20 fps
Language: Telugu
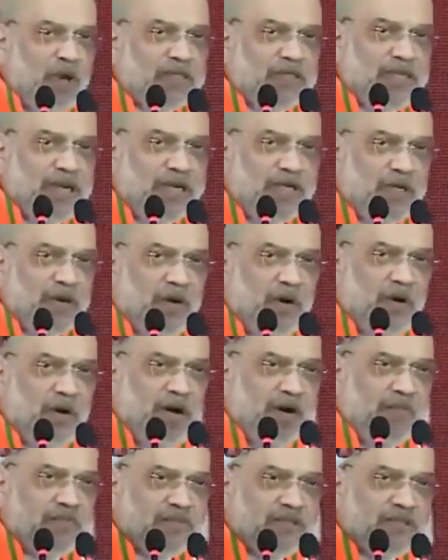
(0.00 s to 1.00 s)
జరిగింది
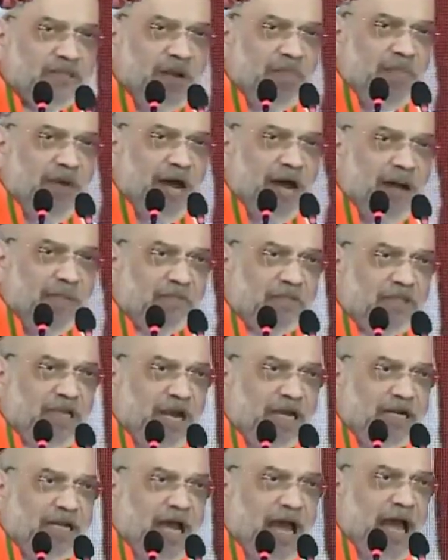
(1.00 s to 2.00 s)
ఎందుకంటే ఇప్పటిదాకా కూడా
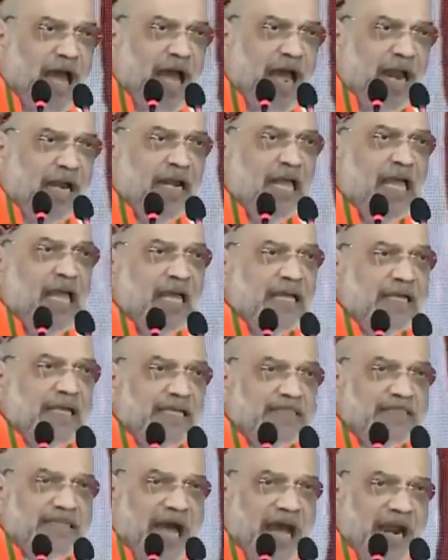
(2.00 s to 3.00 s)
ఈ
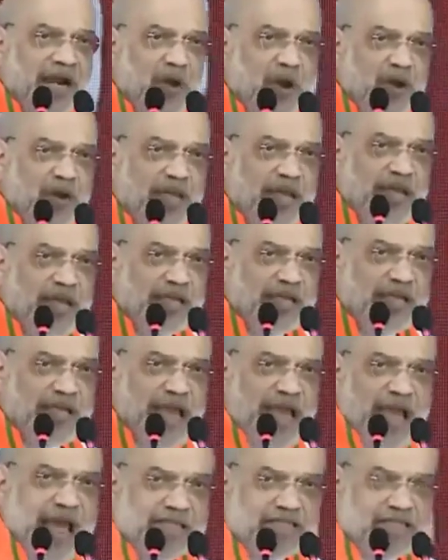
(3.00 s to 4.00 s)
చిలకలూరుపేటలో
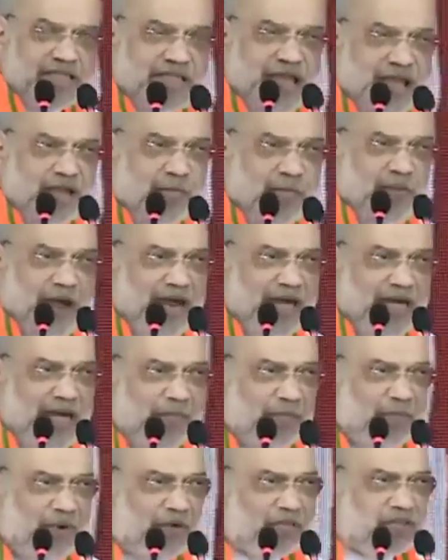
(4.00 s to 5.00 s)
ప్రధాని మోడీ సభ
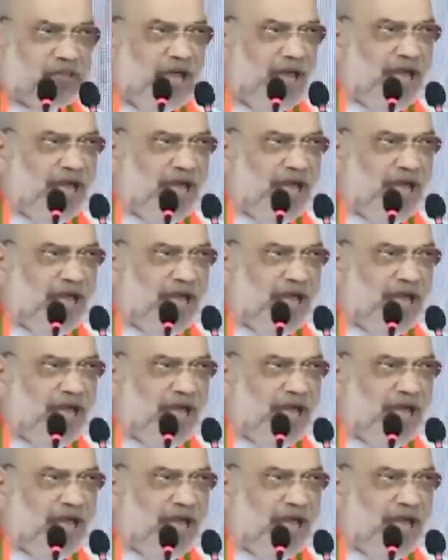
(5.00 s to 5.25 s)
అయిన